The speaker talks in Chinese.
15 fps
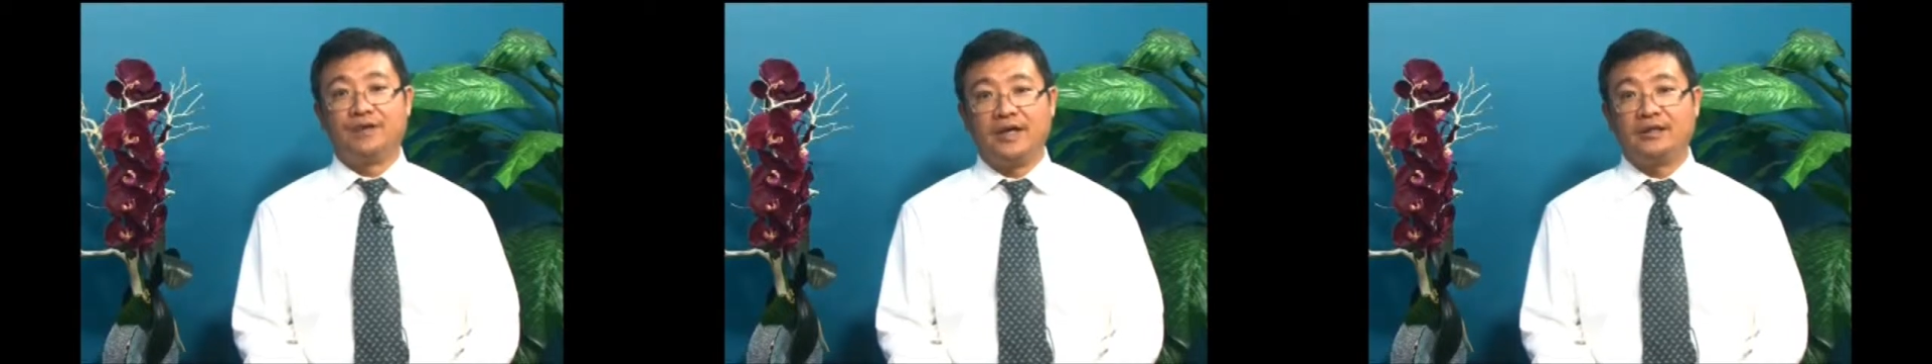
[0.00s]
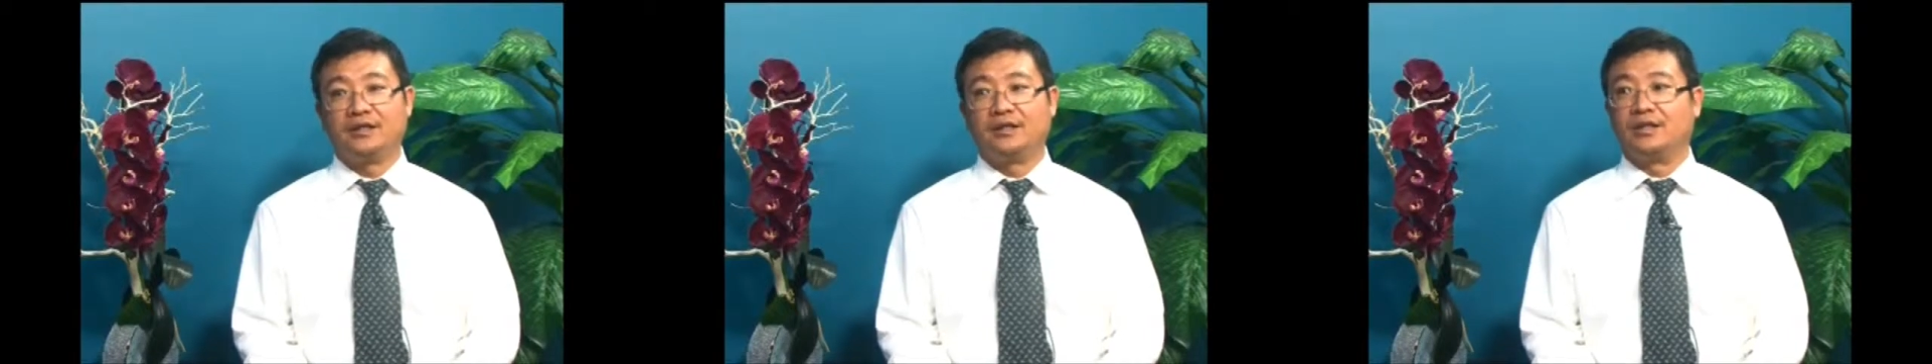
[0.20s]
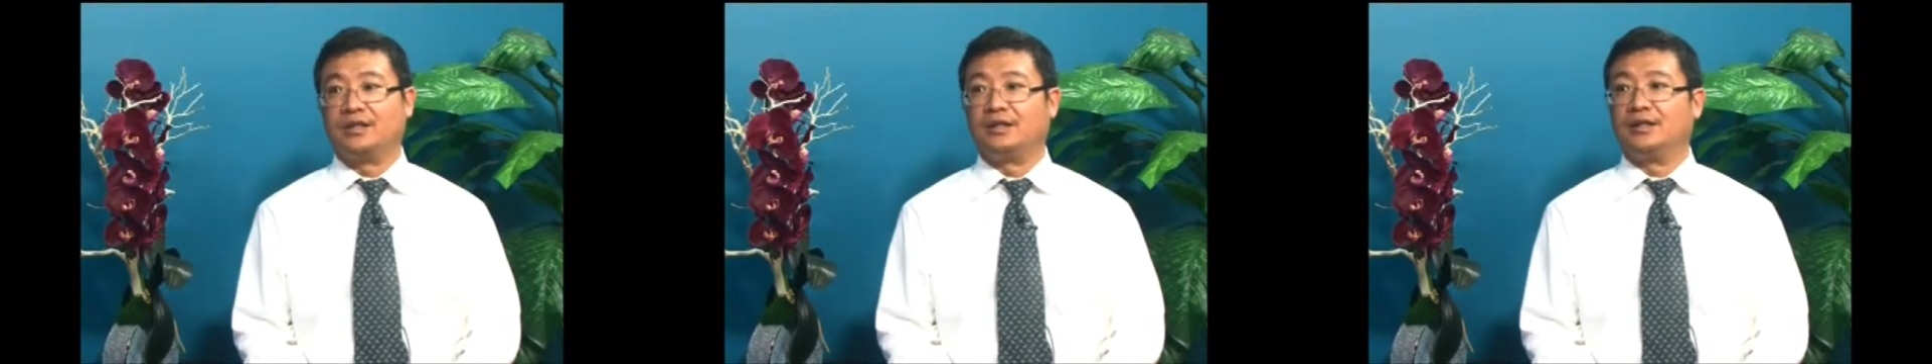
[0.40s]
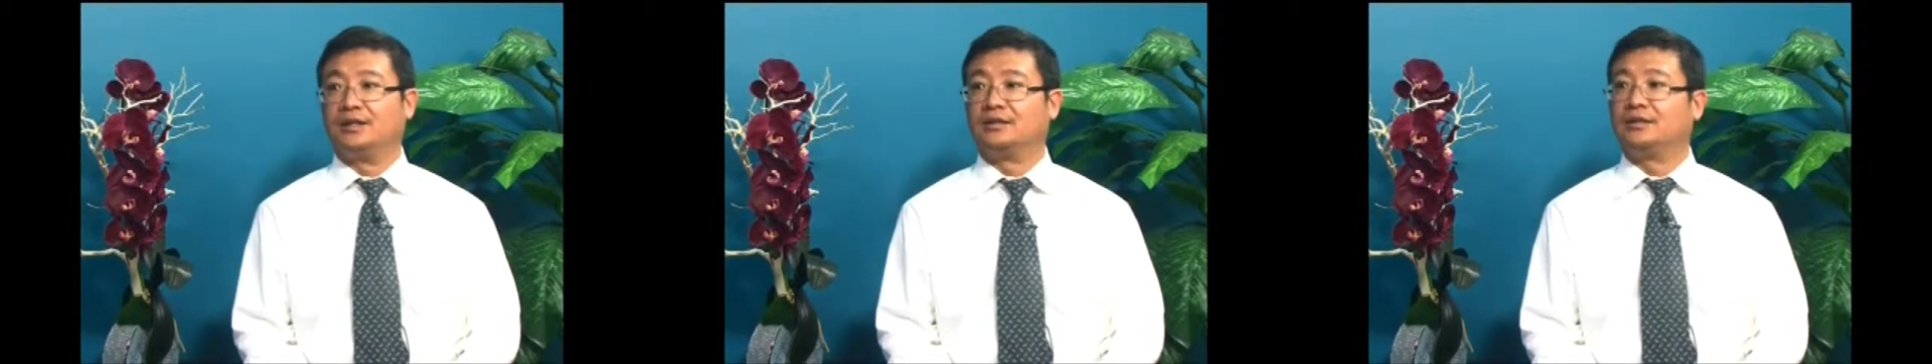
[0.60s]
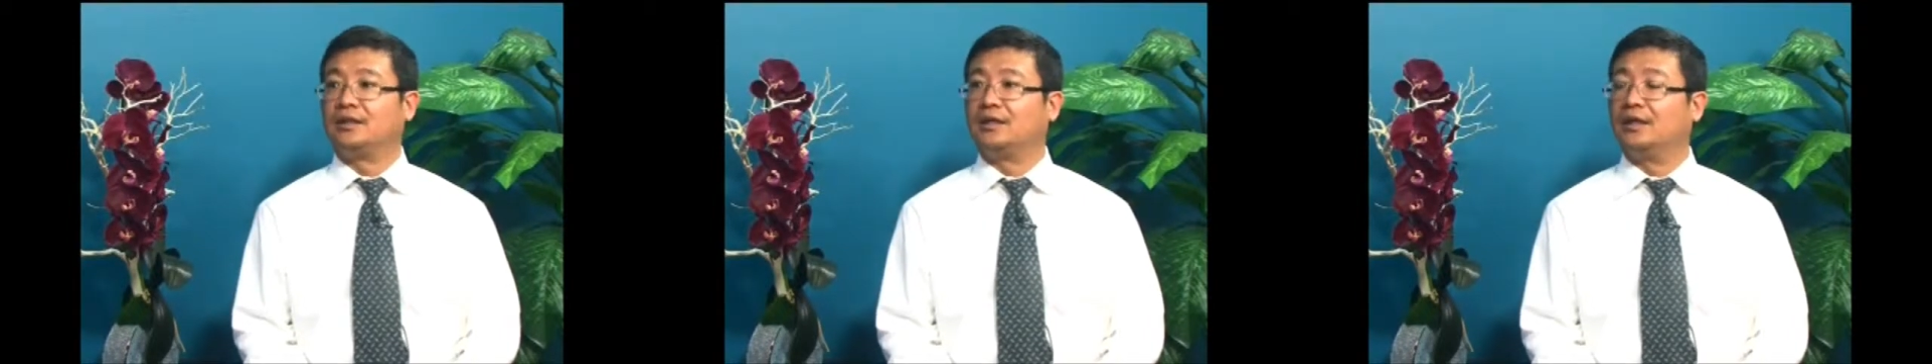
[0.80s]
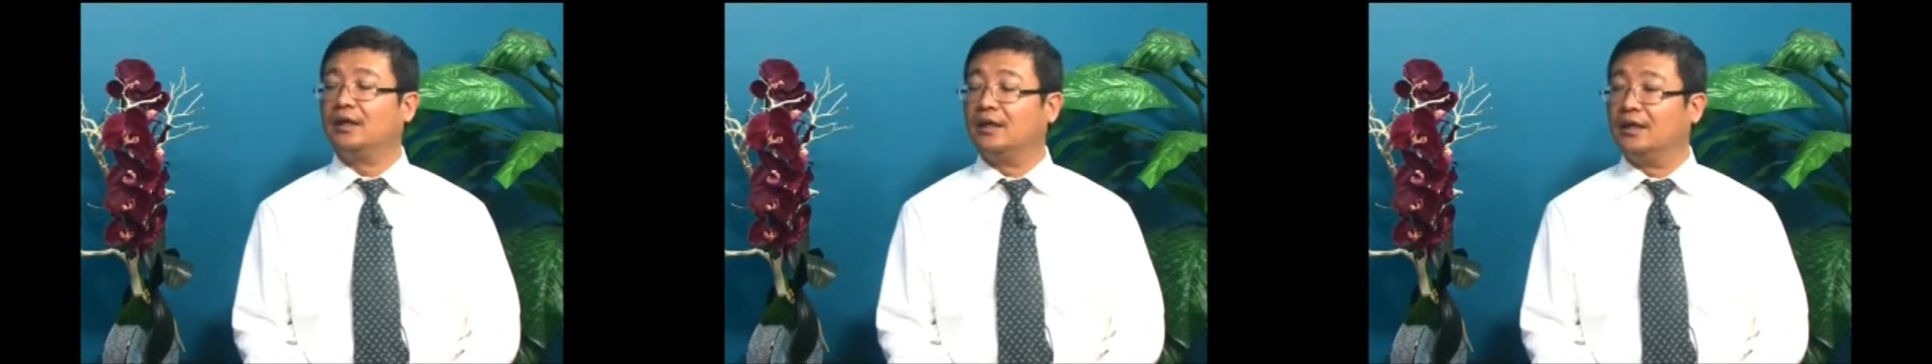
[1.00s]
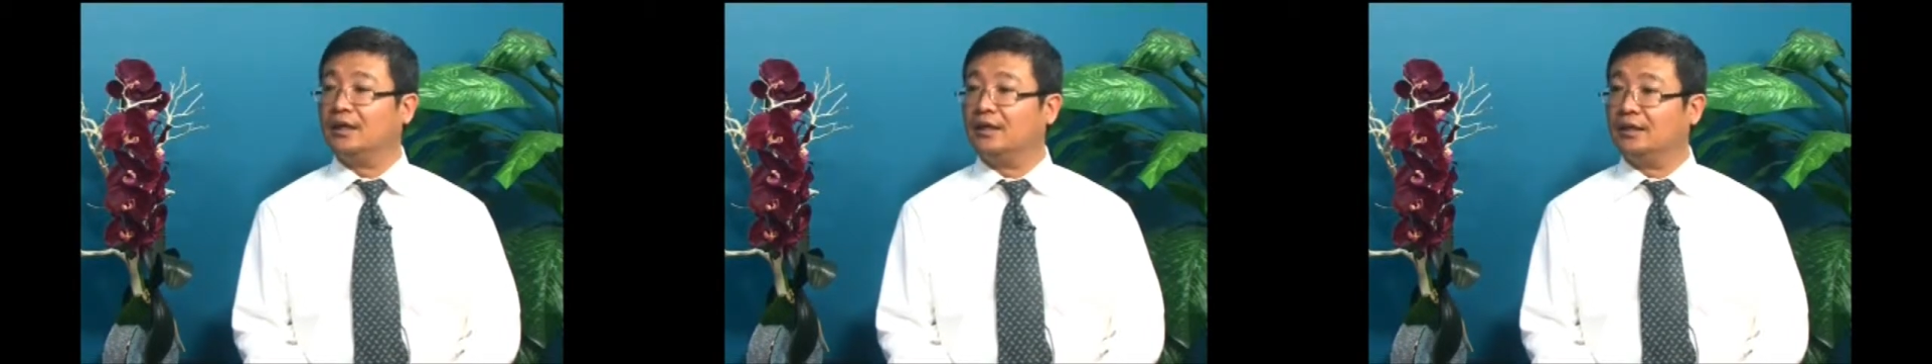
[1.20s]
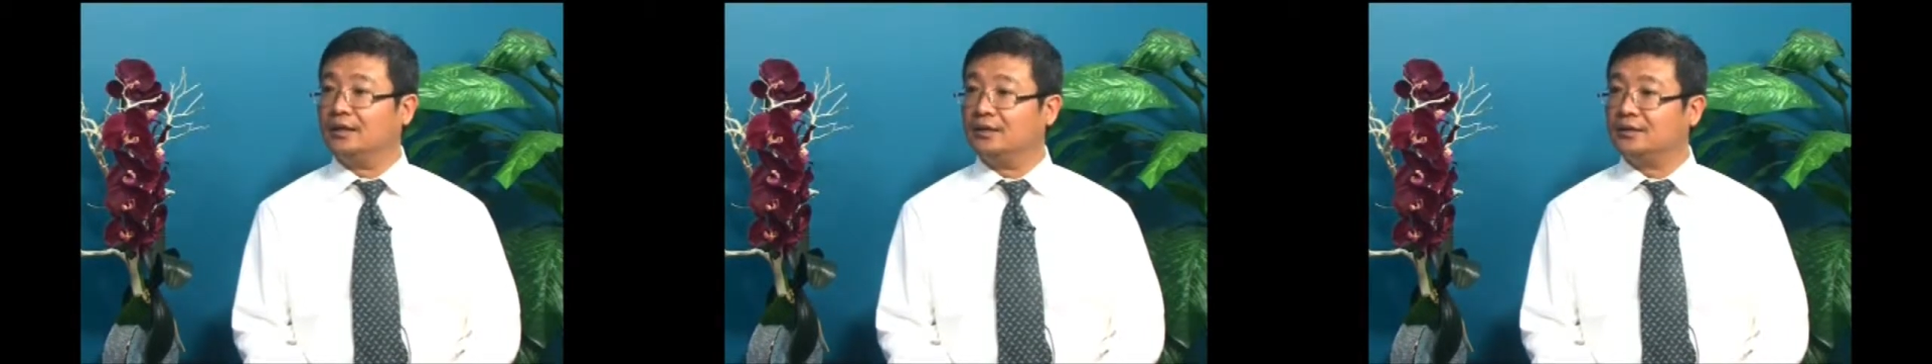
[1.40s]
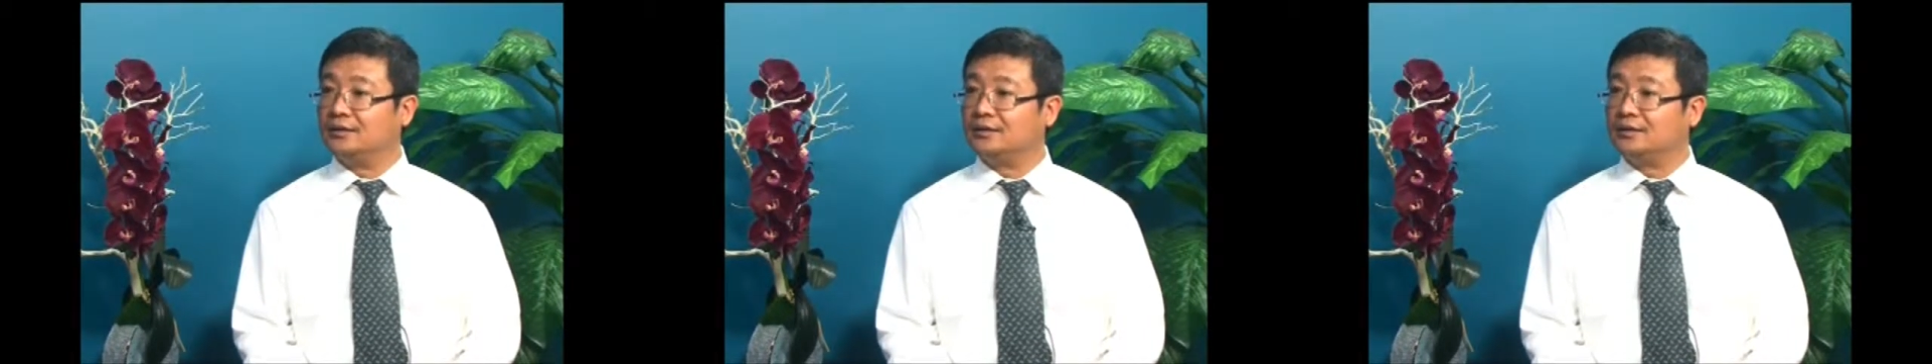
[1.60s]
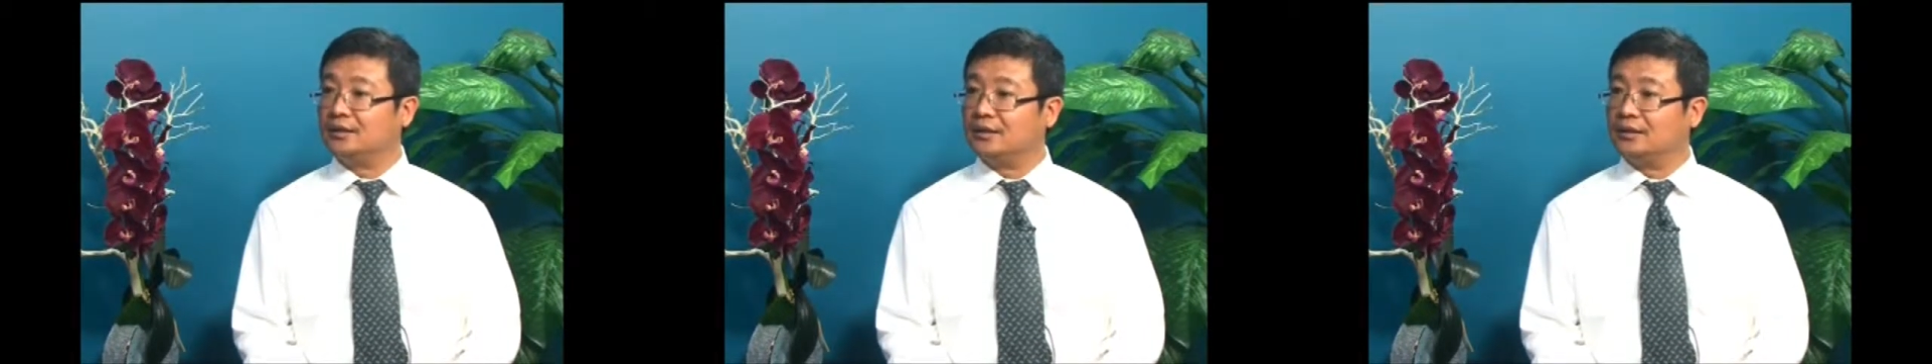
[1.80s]
friendly 的这个
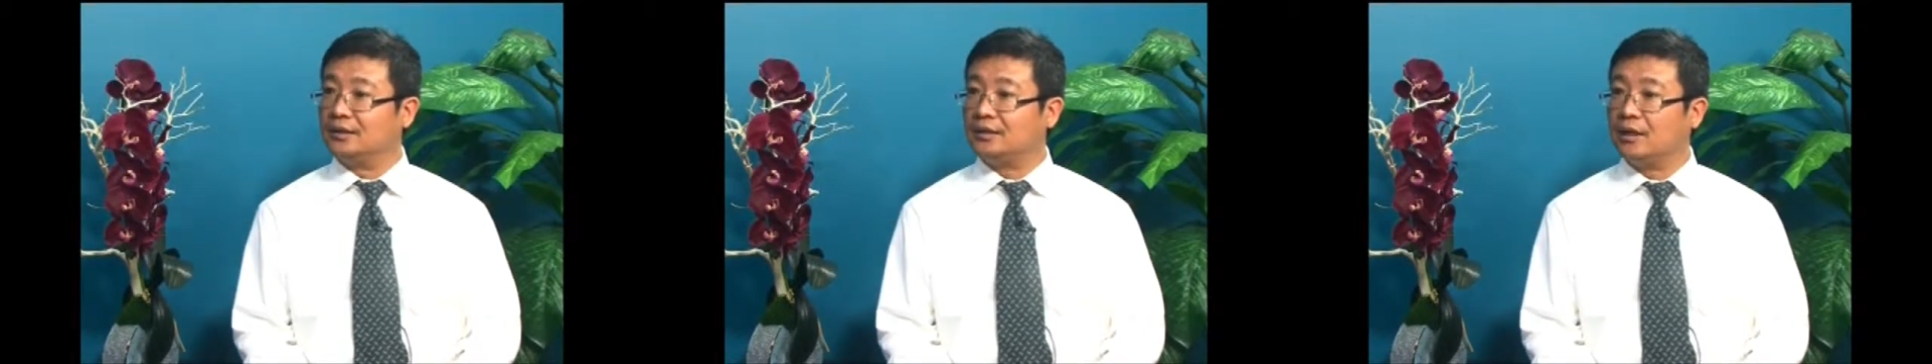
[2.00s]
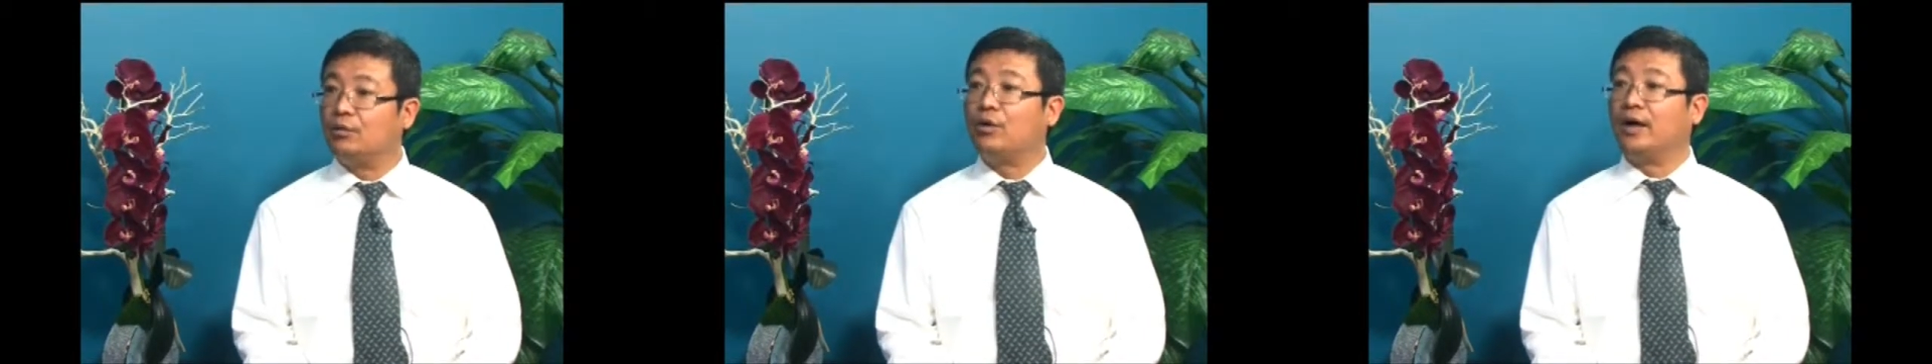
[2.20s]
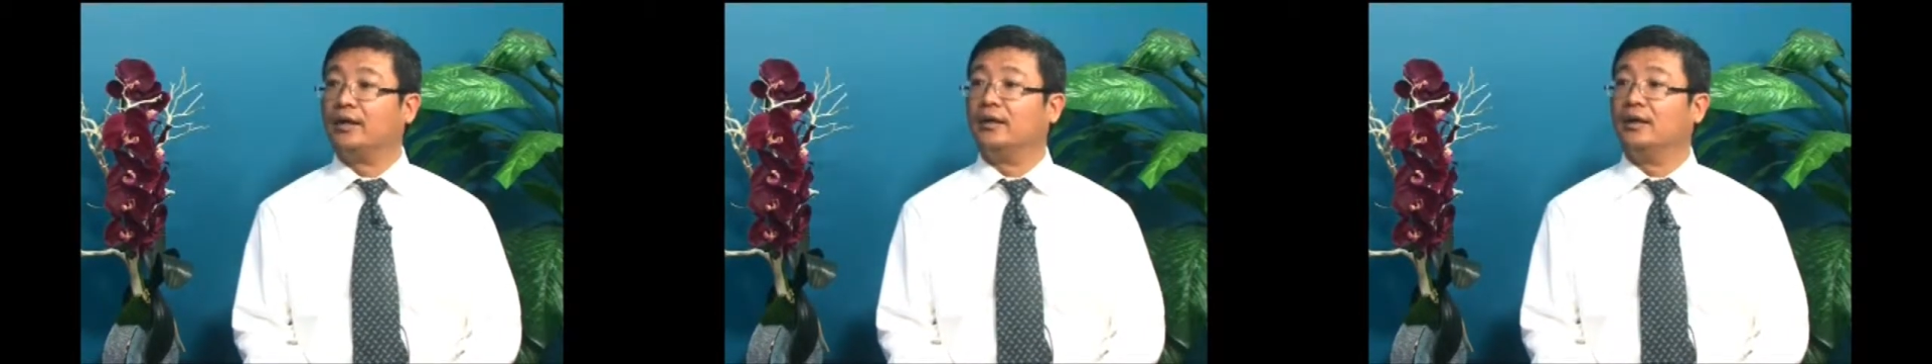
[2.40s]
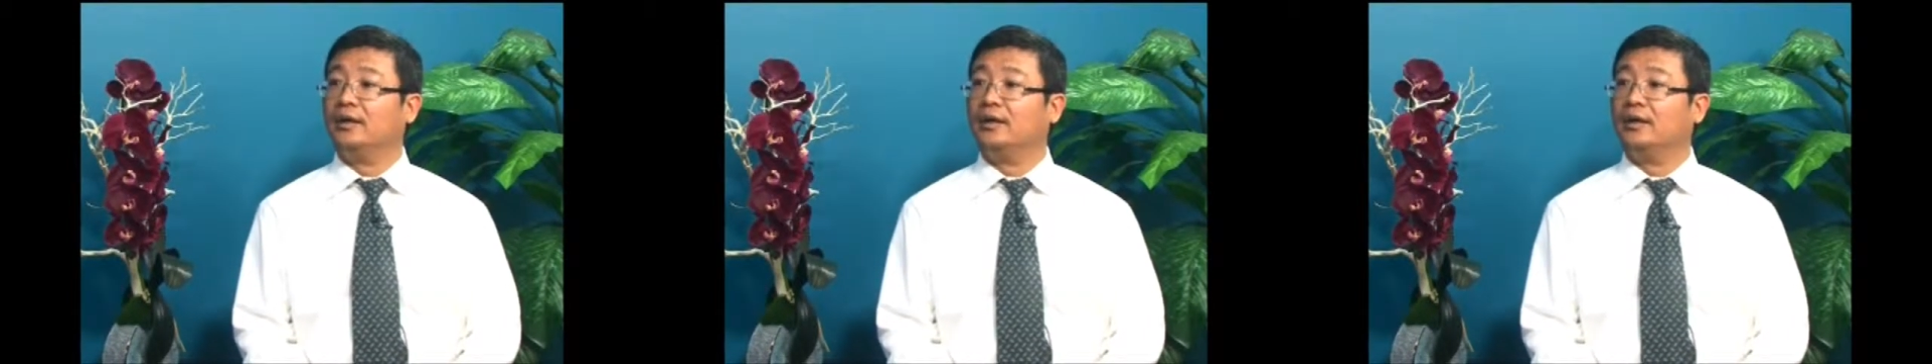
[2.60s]
这个条款。